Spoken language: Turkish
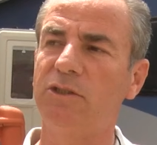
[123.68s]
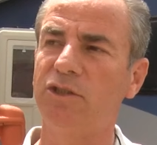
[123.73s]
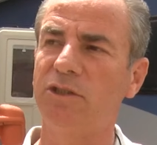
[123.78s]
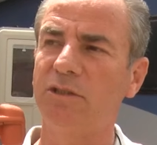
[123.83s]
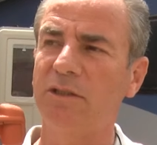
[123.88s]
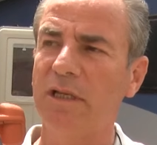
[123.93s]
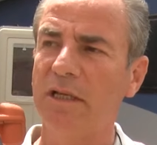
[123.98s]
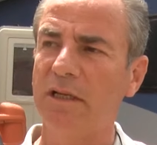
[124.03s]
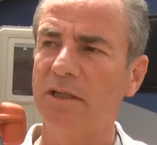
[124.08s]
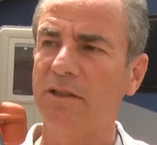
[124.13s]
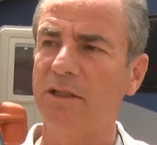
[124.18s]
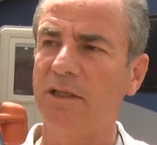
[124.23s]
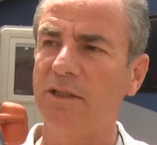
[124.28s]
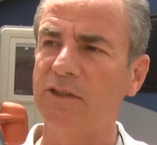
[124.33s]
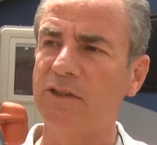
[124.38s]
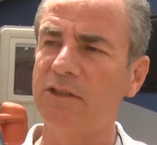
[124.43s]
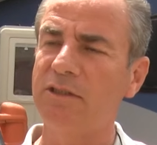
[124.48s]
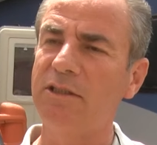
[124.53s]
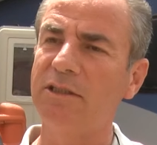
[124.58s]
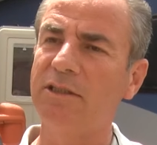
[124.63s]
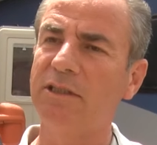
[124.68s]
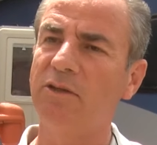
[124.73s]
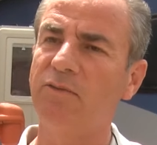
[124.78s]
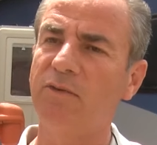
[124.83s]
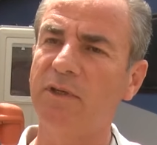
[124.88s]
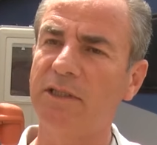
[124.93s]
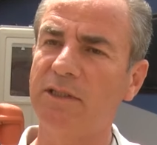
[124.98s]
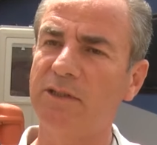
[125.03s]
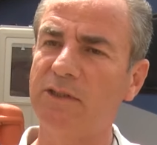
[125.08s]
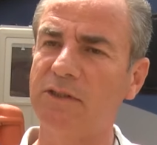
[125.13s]
için kesinlikle
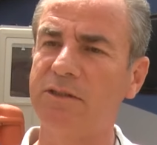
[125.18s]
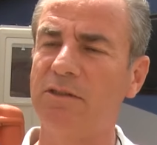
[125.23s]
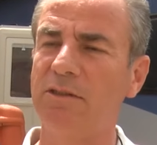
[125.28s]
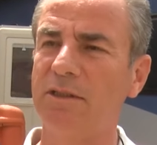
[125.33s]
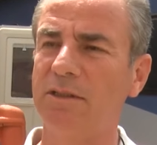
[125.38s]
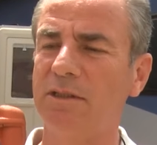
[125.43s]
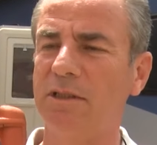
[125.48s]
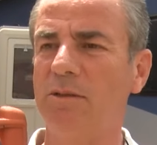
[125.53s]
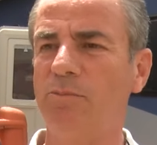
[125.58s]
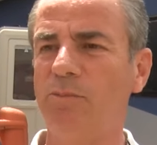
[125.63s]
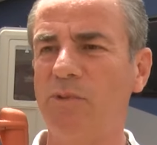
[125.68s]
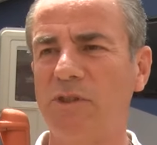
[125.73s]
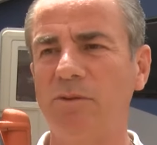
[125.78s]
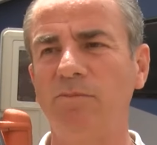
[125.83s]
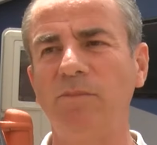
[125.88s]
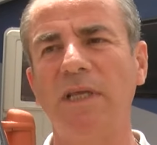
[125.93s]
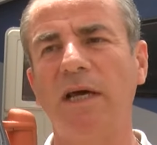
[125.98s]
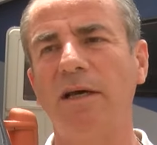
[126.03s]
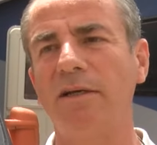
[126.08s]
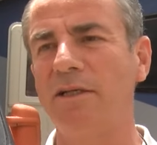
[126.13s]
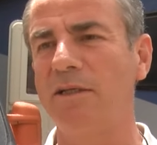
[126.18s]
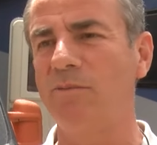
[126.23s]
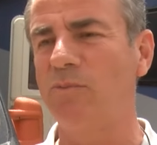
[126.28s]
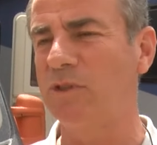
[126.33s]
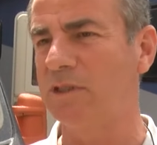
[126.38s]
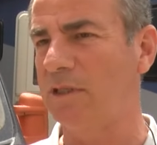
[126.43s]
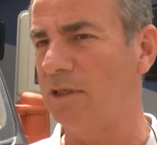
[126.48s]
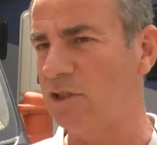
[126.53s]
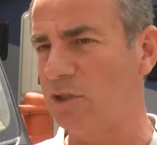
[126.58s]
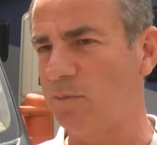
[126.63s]
ve kesinlikle bizim
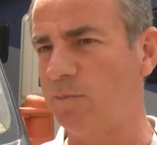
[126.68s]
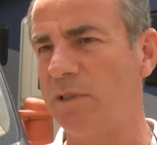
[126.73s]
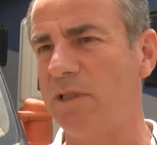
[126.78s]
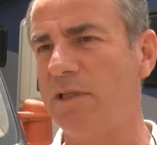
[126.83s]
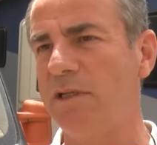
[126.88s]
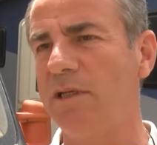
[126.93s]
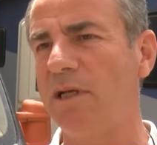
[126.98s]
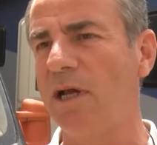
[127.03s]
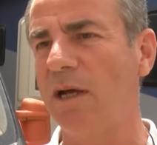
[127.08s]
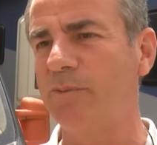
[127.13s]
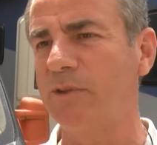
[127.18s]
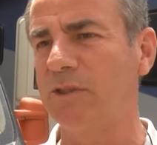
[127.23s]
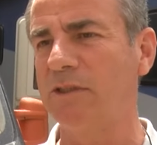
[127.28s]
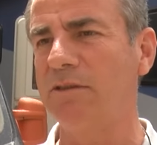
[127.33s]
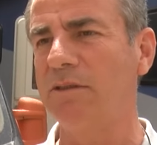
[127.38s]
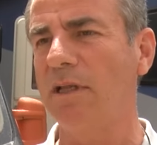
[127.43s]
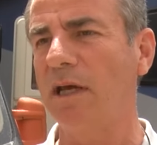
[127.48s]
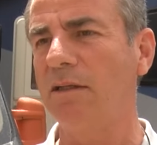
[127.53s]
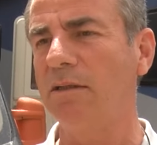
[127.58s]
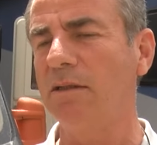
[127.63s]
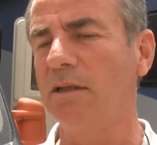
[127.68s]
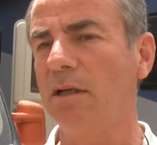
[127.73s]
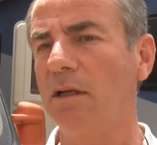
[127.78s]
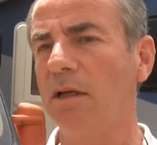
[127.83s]
derneğimizle işbirliği yapsınlar.